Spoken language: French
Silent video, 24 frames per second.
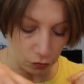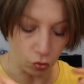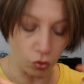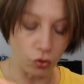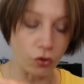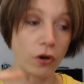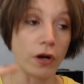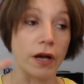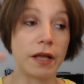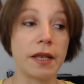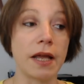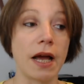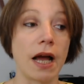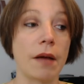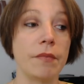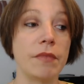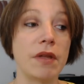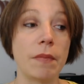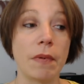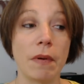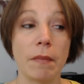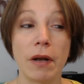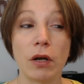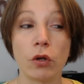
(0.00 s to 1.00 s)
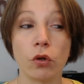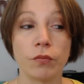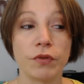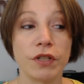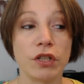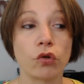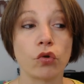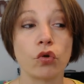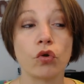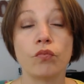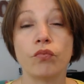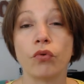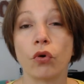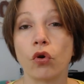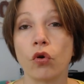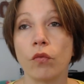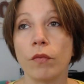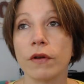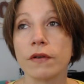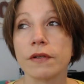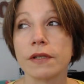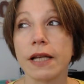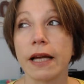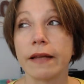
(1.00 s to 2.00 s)
donc on a ramené pas mal de petits trucs pour
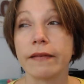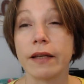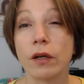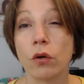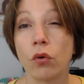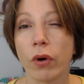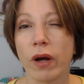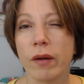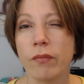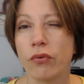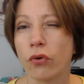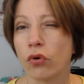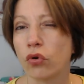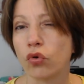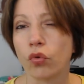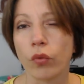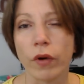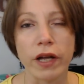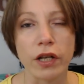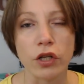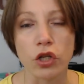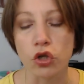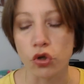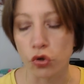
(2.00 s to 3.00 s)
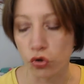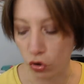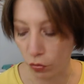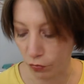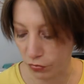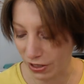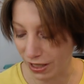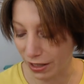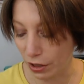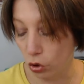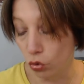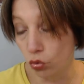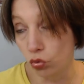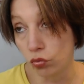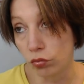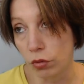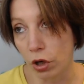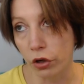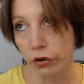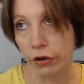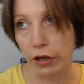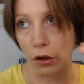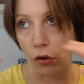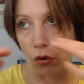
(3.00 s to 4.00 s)
commencer à décorer pour Noël, les choses comme ça qui nous
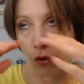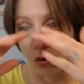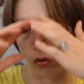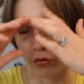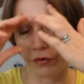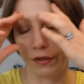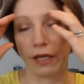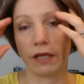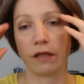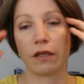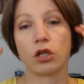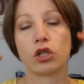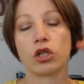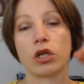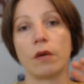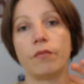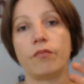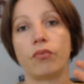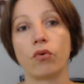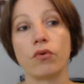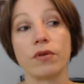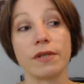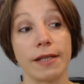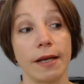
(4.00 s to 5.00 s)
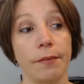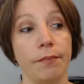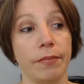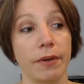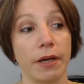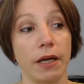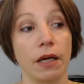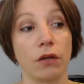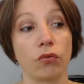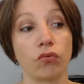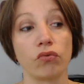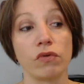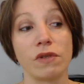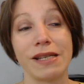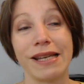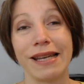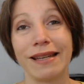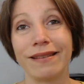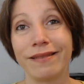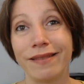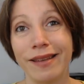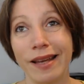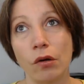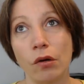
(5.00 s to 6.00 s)
manquent. Alors, on a déjà pour le sapin, tout ce qui
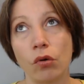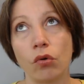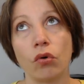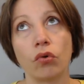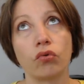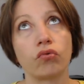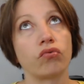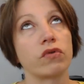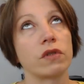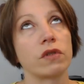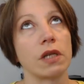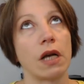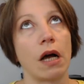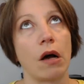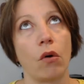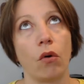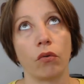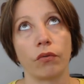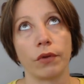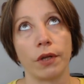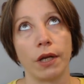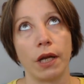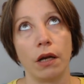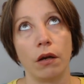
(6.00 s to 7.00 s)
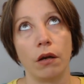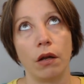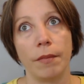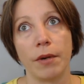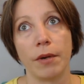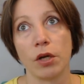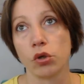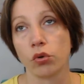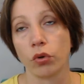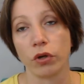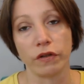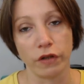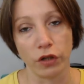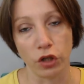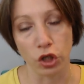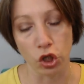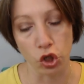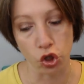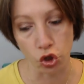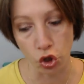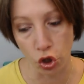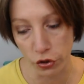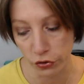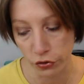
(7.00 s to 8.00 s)
est déco, tout ça, on a la majorité
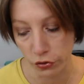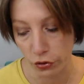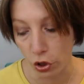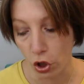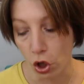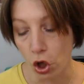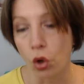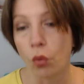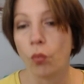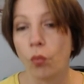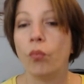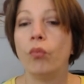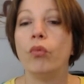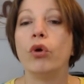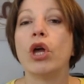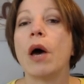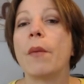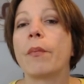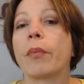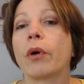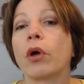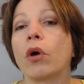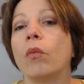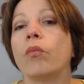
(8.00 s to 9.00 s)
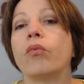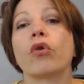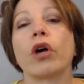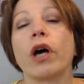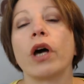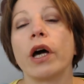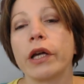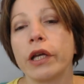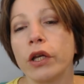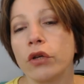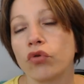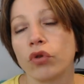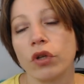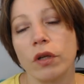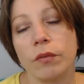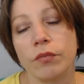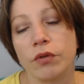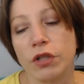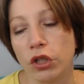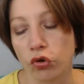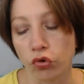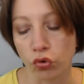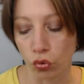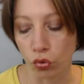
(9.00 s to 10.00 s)
des choses. Mais après, on peut craquer sur des
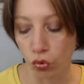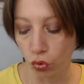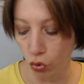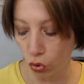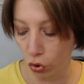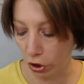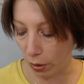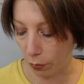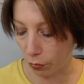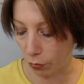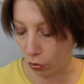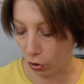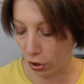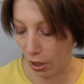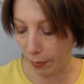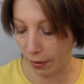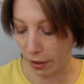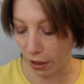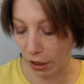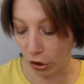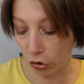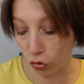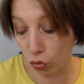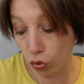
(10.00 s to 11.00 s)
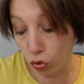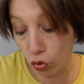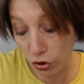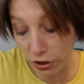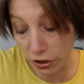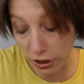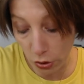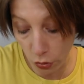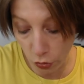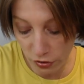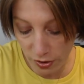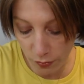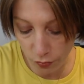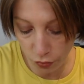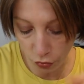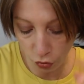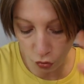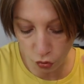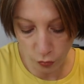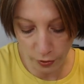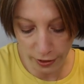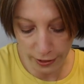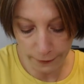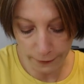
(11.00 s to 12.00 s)
petits trucs. Et puis, on a pris des trucs utiles aussi
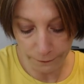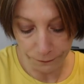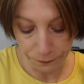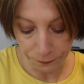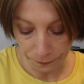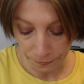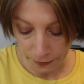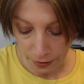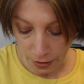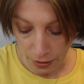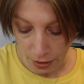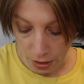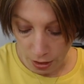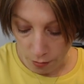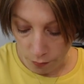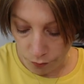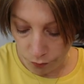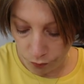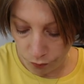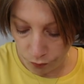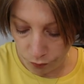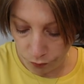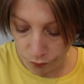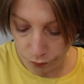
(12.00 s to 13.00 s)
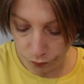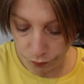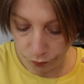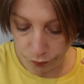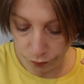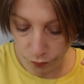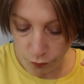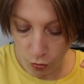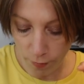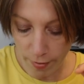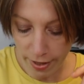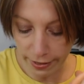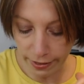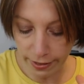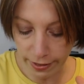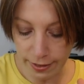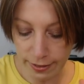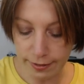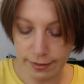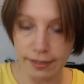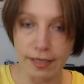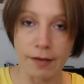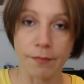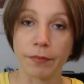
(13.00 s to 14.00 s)
pour Noël. Mon
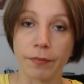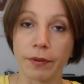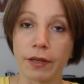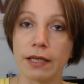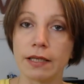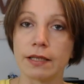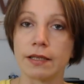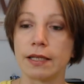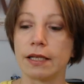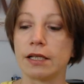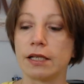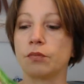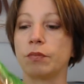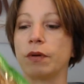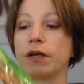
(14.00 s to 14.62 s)
mari s'est pris cette